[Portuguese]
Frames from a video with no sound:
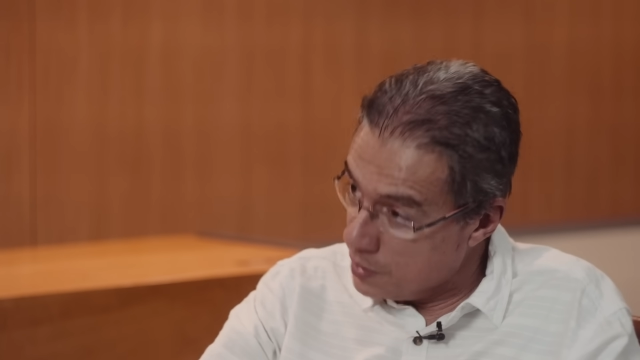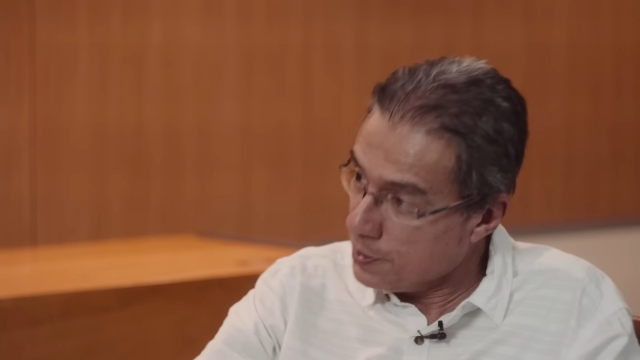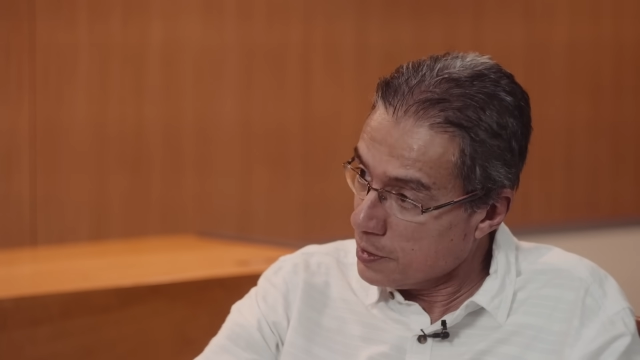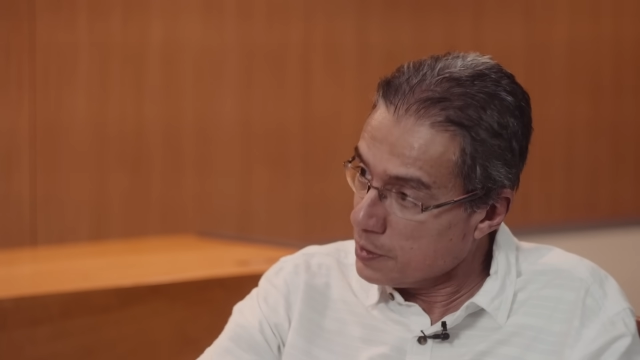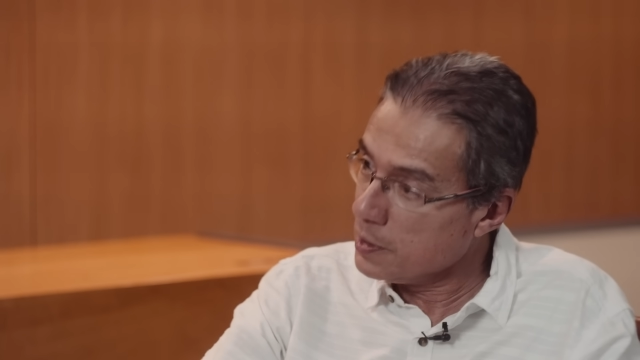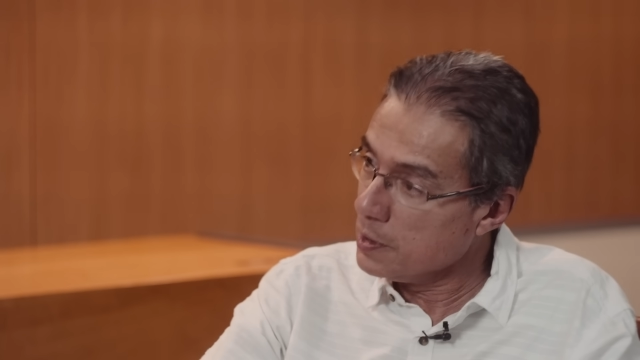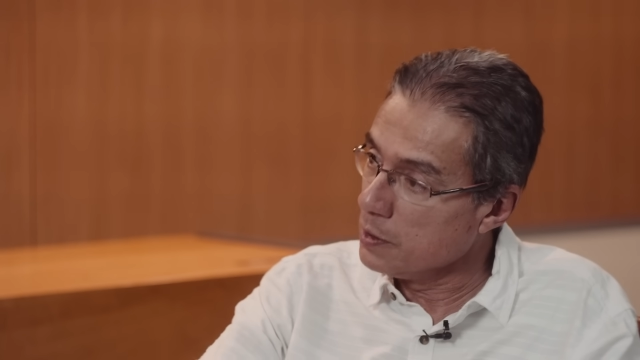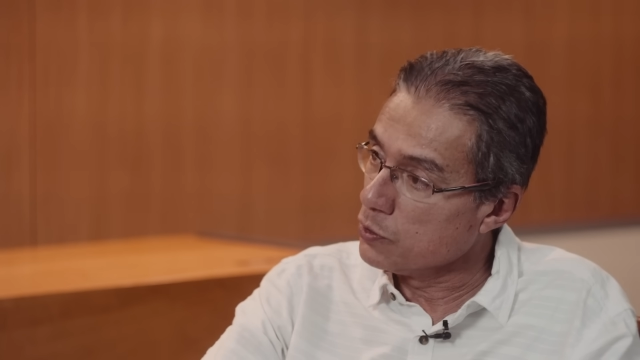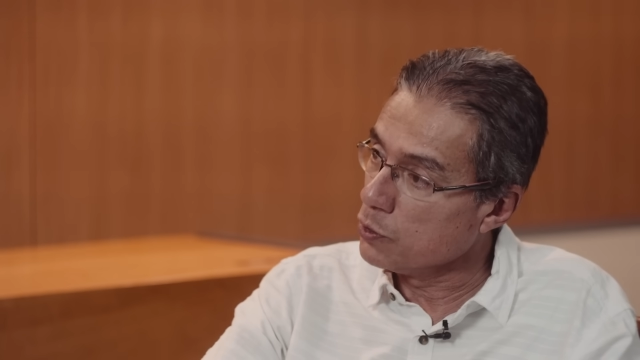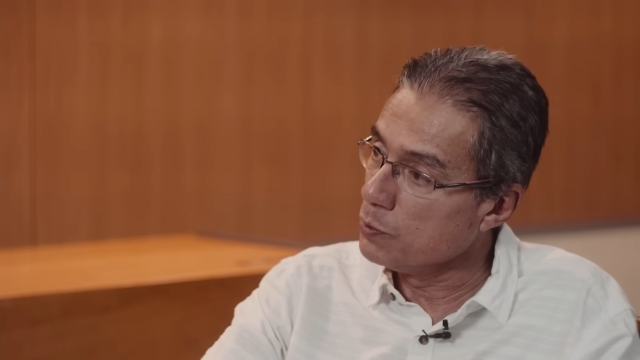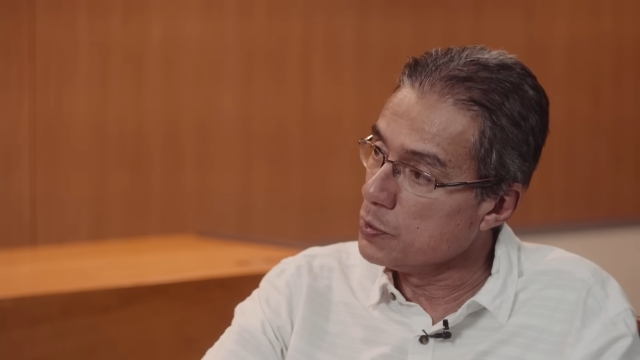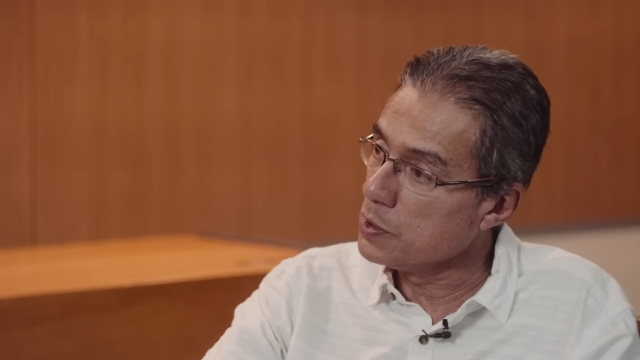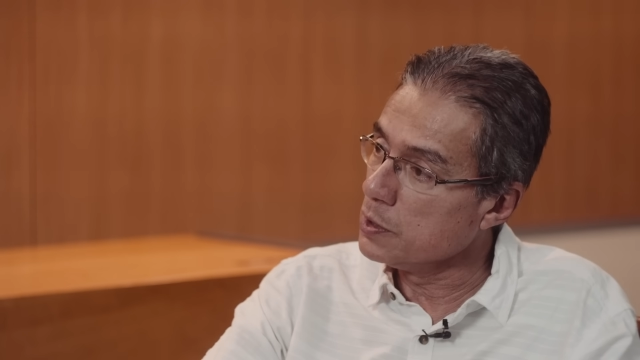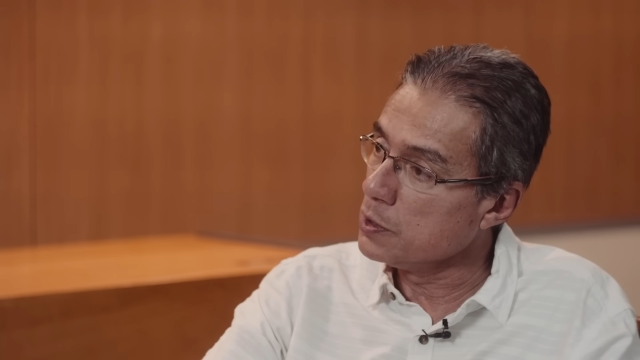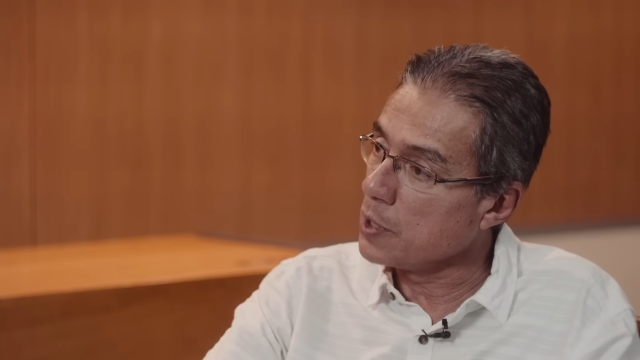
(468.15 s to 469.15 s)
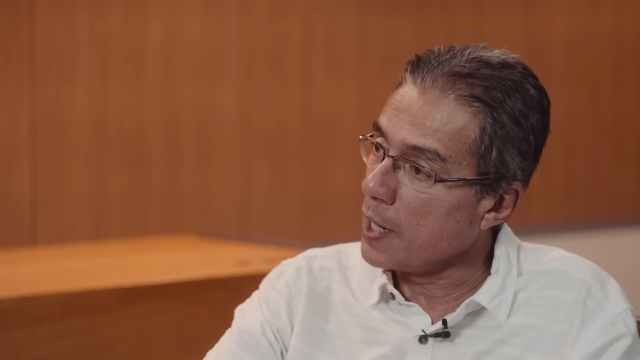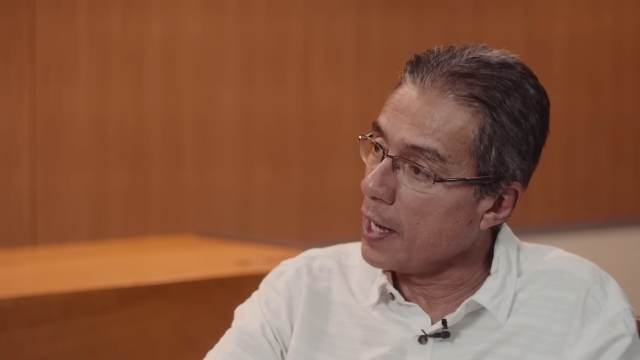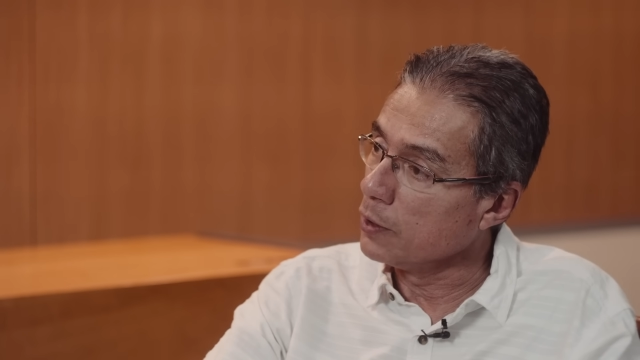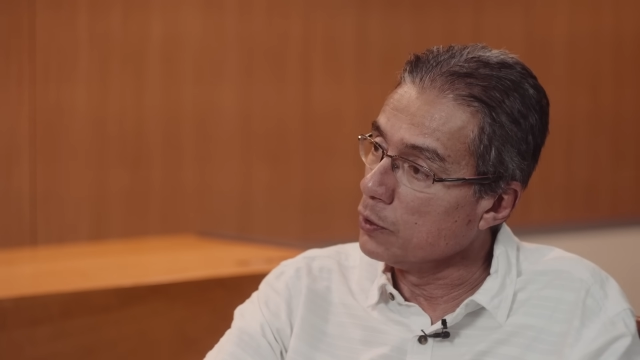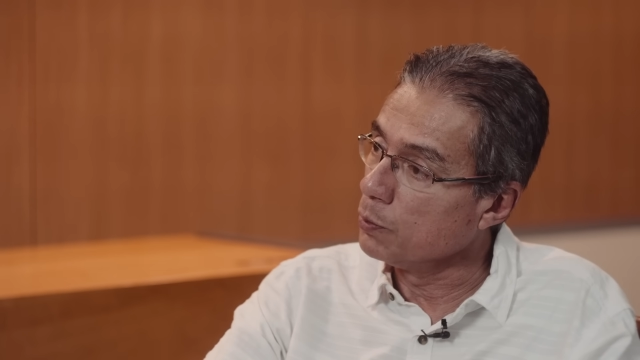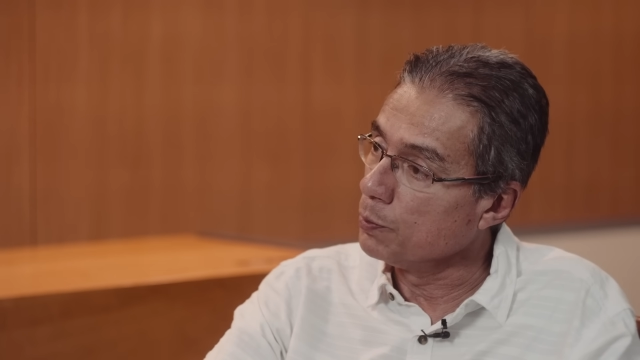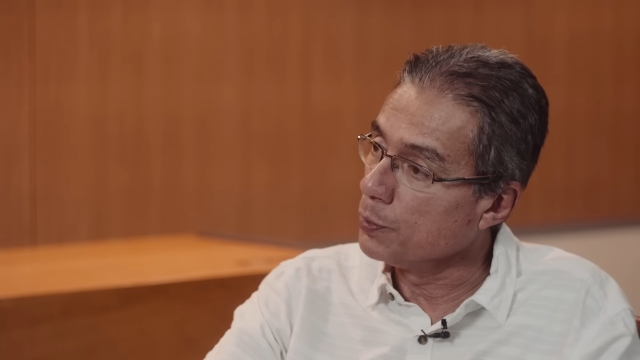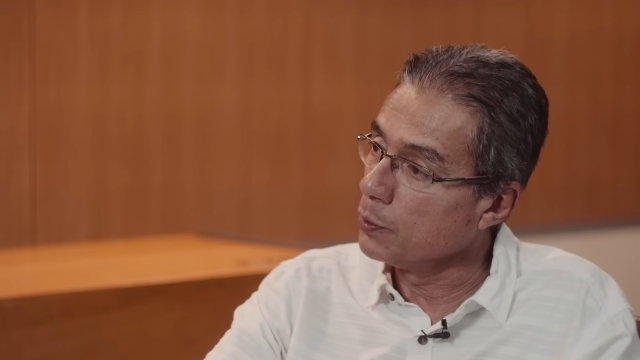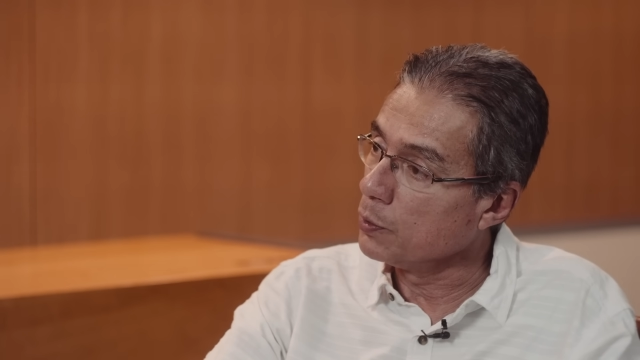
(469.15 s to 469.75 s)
esse sim, subsidiado,